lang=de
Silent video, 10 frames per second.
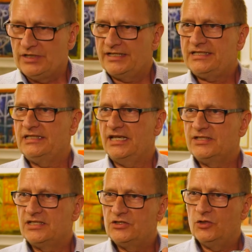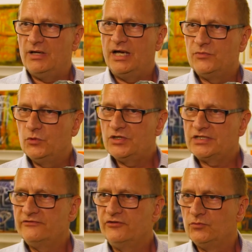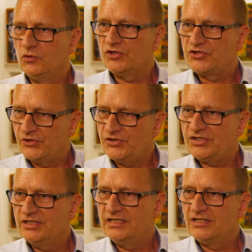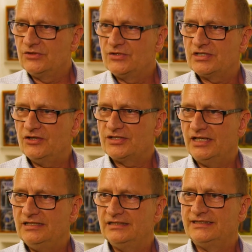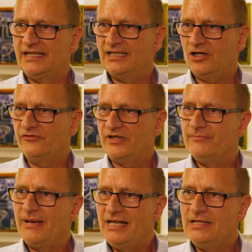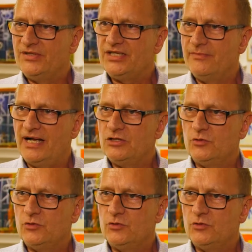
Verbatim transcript: letztens hatte ich nochmal ein Buch gesehen von Moritz Götze, den Künstler aus Halle, der auf Emaille, mit Email